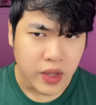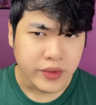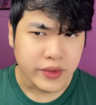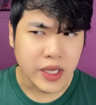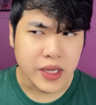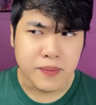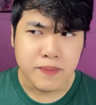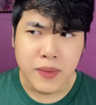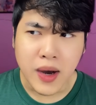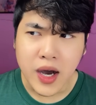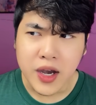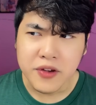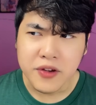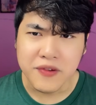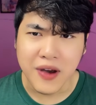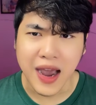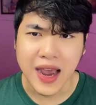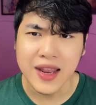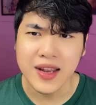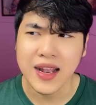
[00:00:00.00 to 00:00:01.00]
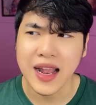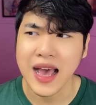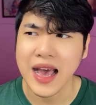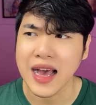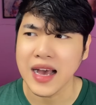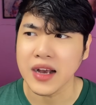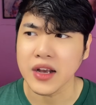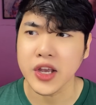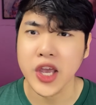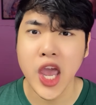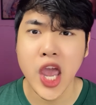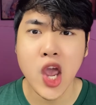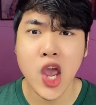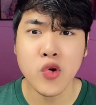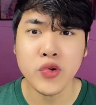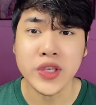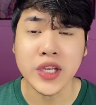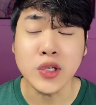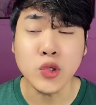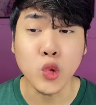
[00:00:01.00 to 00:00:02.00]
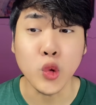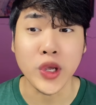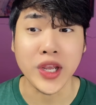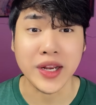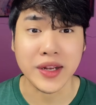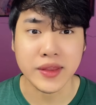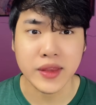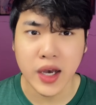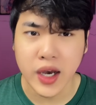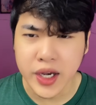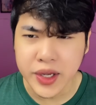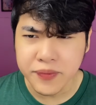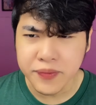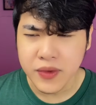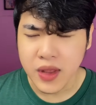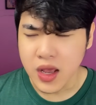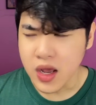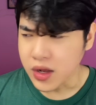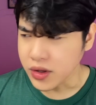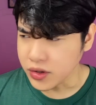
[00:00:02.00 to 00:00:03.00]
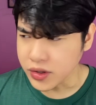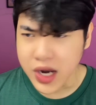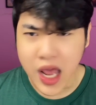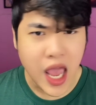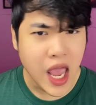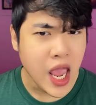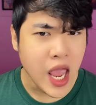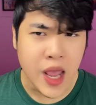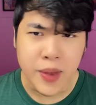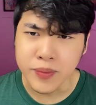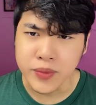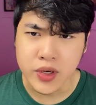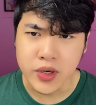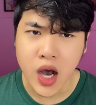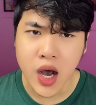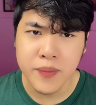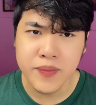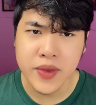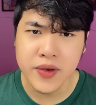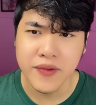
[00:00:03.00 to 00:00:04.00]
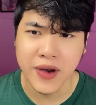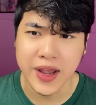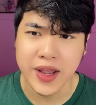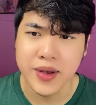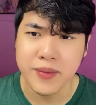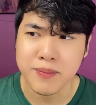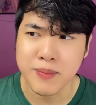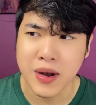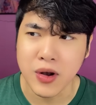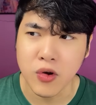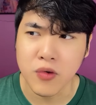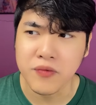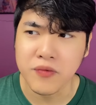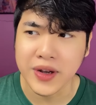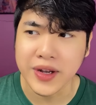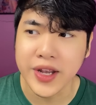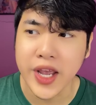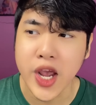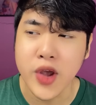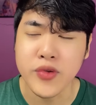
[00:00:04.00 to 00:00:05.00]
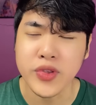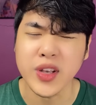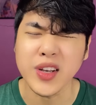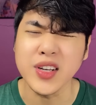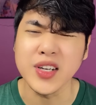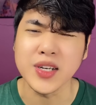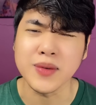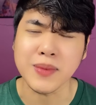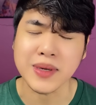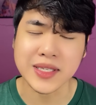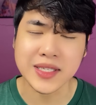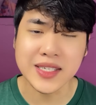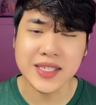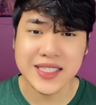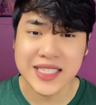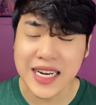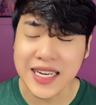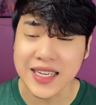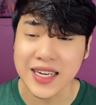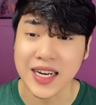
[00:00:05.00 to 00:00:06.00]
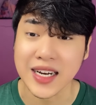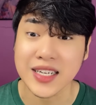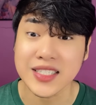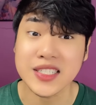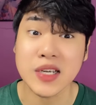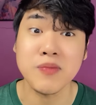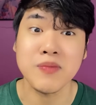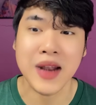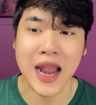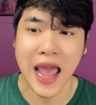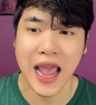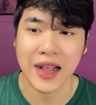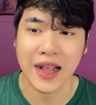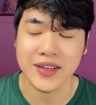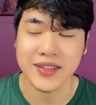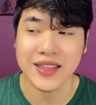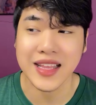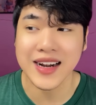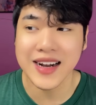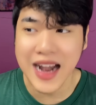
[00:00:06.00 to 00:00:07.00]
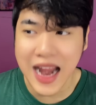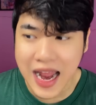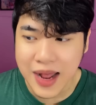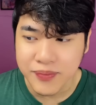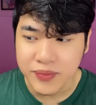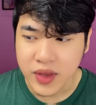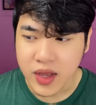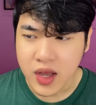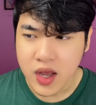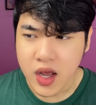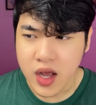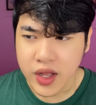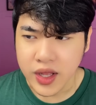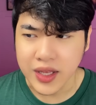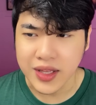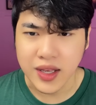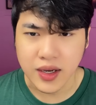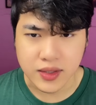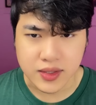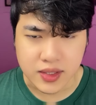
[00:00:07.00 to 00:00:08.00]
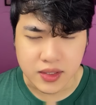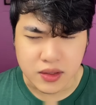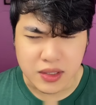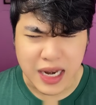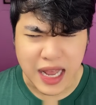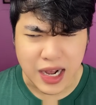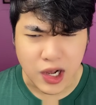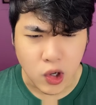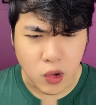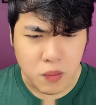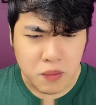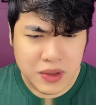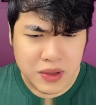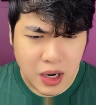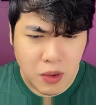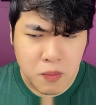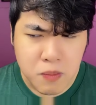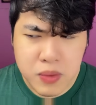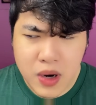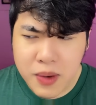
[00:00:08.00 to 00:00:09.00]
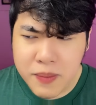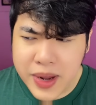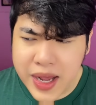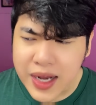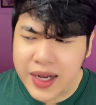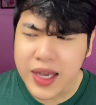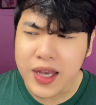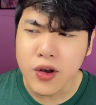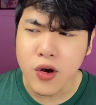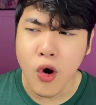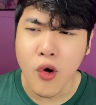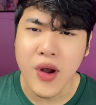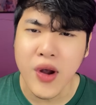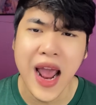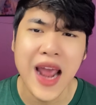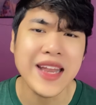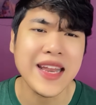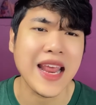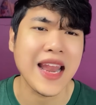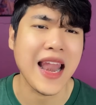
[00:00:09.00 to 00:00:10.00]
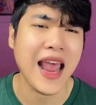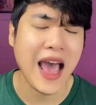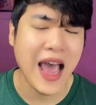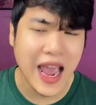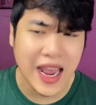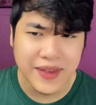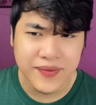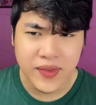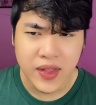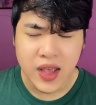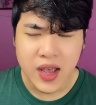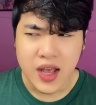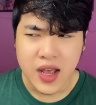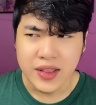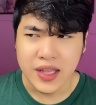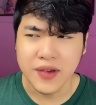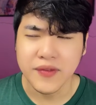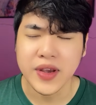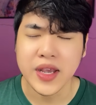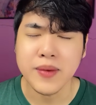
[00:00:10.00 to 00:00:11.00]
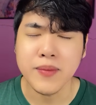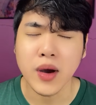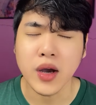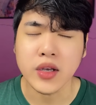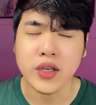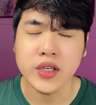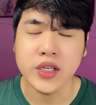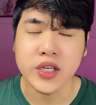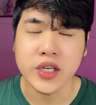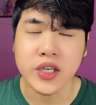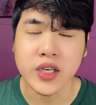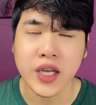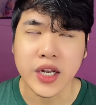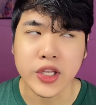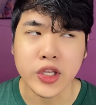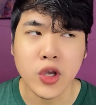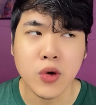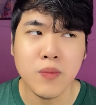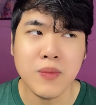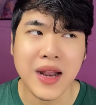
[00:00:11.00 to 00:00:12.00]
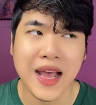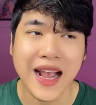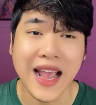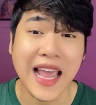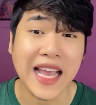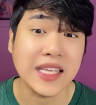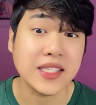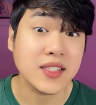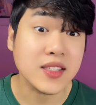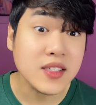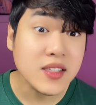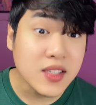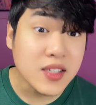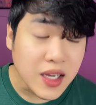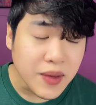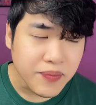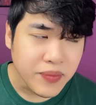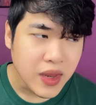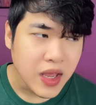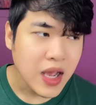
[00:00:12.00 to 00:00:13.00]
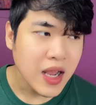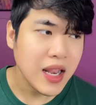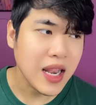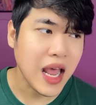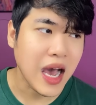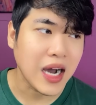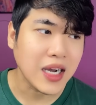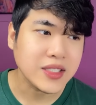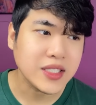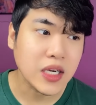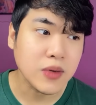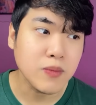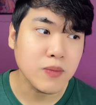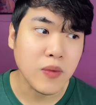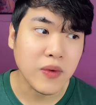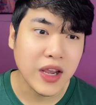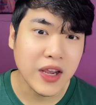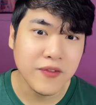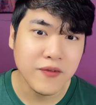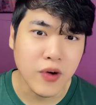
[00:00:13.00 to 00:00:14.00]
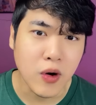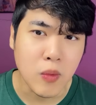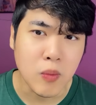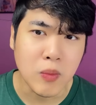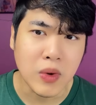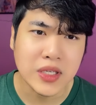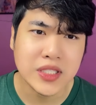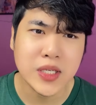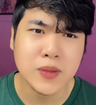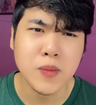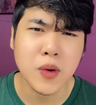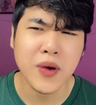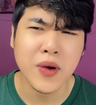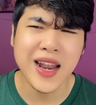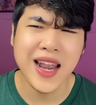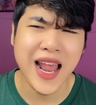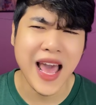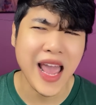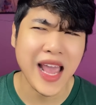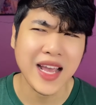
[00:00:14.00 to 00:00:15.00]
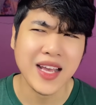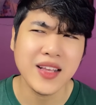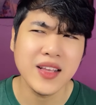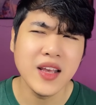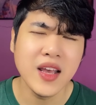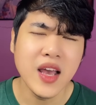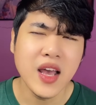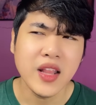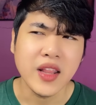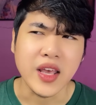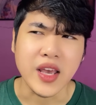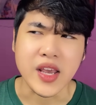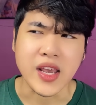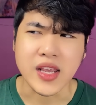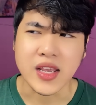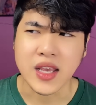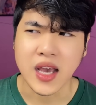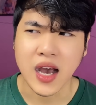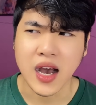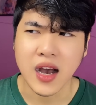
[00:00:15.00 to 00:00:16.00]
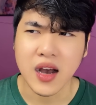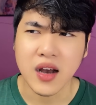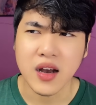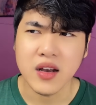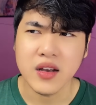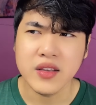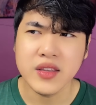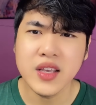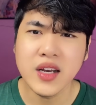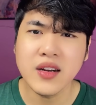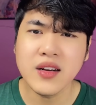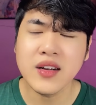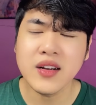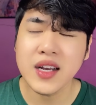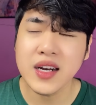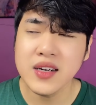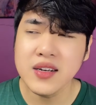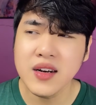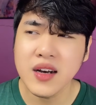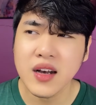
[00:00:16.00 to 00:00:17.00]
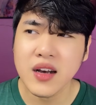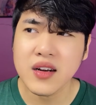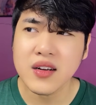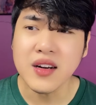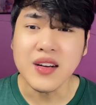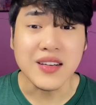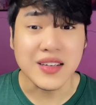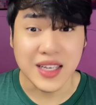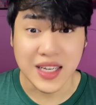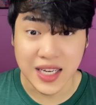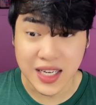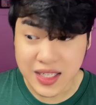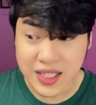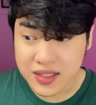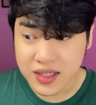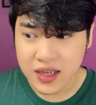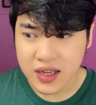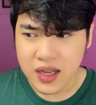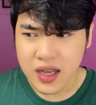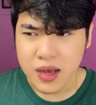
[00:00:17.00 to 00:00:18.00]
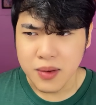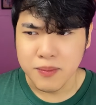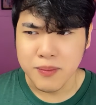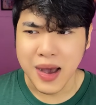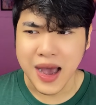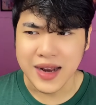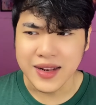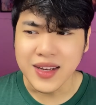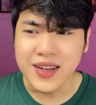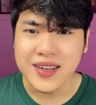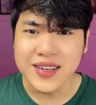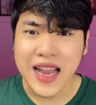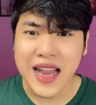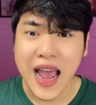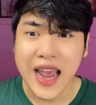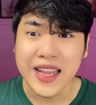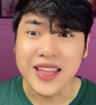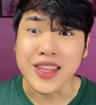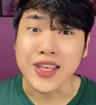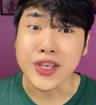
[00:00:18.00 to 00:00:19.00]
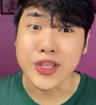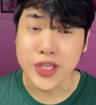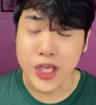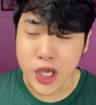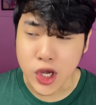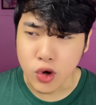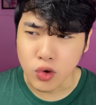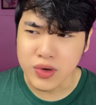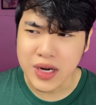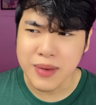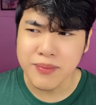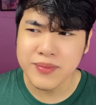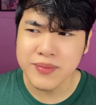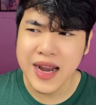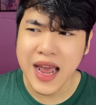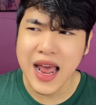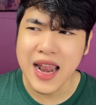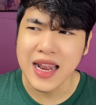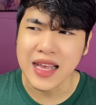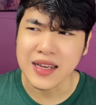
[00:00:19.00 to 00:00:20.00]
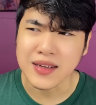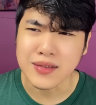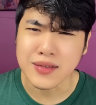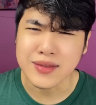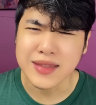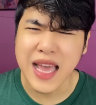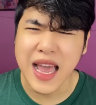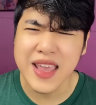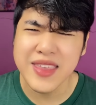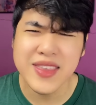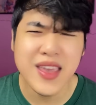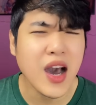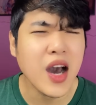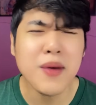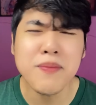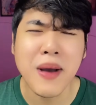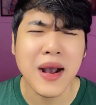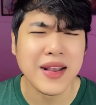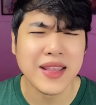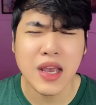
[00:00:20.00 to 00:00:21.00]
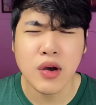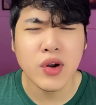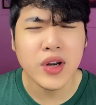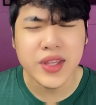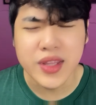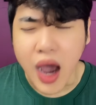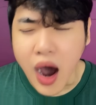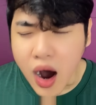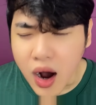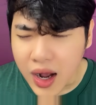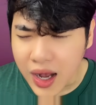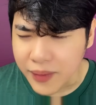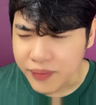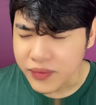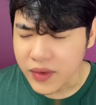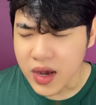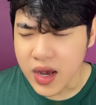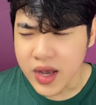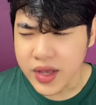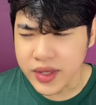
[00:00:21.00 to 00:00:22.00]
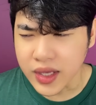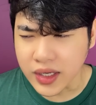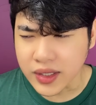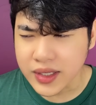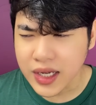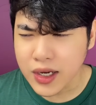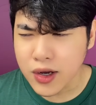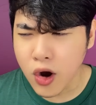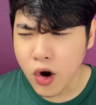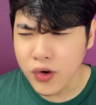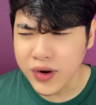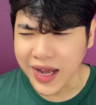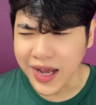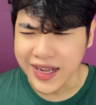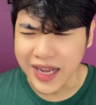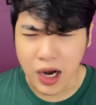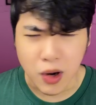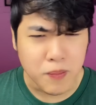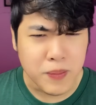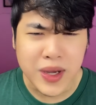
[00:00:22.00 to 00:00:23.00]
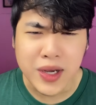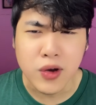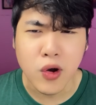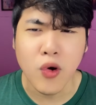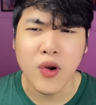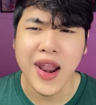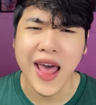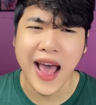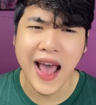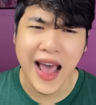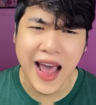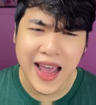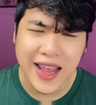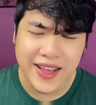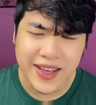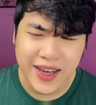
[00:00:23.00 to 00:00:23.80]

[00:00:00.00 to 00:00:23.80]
Thì mới phải là kêu chính quyền tới, nửa đêm nửa hôm như vậy mà cũng phải kêu những người mà chức trách ở trong làng người ta ra. Thì thật sự là cũng không có biết cái cô gái này là ai. Tại vì mọi người hình dung là ngày xưa đó là ở trong một cái vùng, ở trong một cái làng thì dân cư rất là ít, mà đất đai thì nhiều, đâm ra là người ta nhớ mặt nhau hết trơn à. Nhìn cái cô này không biết cổ là ai